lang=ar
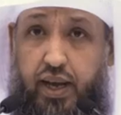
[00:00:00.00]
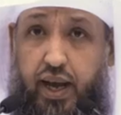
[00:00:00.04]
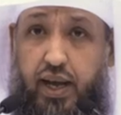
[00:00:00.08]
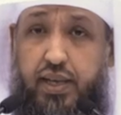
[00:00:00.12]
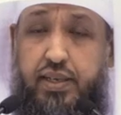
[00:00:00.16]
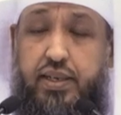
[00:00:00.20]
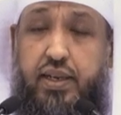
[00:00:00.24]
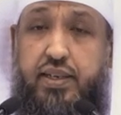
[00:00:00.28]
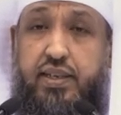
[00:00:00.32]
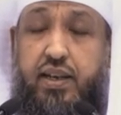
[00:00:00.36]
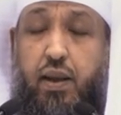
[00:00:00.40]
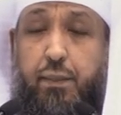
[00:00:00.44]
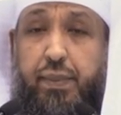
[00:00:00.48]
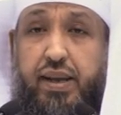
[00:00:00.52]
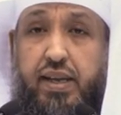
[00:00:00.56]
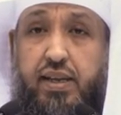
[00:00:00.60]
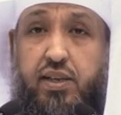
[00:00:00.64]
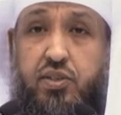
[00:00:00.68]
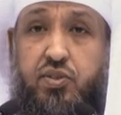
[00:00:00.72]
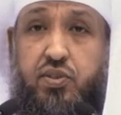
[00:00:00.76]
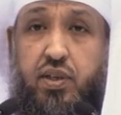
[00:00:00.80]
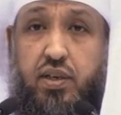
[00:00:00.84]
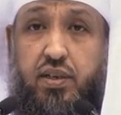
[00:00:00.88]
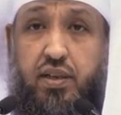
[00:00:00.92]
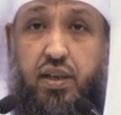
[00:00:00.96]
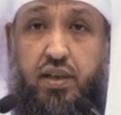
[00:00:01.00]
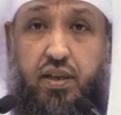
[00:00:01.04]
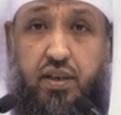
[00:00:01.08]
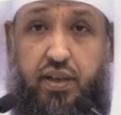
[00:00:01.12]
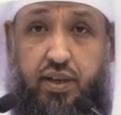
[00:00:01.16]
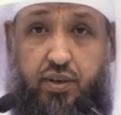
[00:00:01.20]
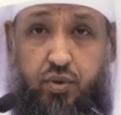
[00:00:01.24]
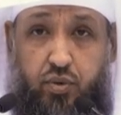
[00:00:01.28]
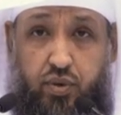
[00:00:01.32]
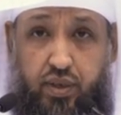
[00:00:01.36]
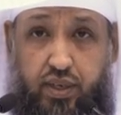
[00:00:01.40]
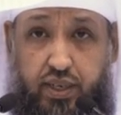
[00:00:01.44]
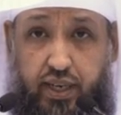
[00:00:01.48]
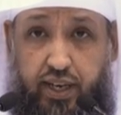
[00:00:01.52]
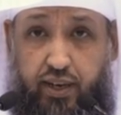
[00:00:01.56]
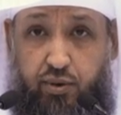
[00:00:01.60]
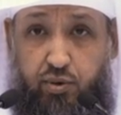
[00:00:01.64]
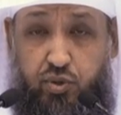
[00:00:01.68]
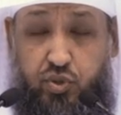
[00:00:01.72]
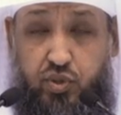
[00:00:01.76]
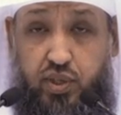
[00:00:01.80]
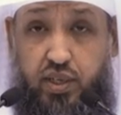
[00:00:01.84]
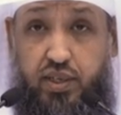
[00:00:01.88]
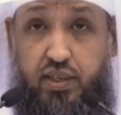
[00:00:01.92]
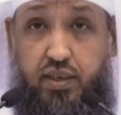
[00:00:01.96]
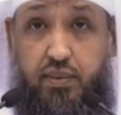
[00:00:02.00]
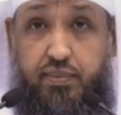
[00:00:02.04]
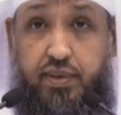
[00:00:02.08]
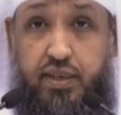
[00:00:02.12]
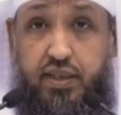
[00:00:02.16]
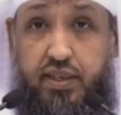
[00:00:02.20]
أن النبي صلى الله عليه وسلم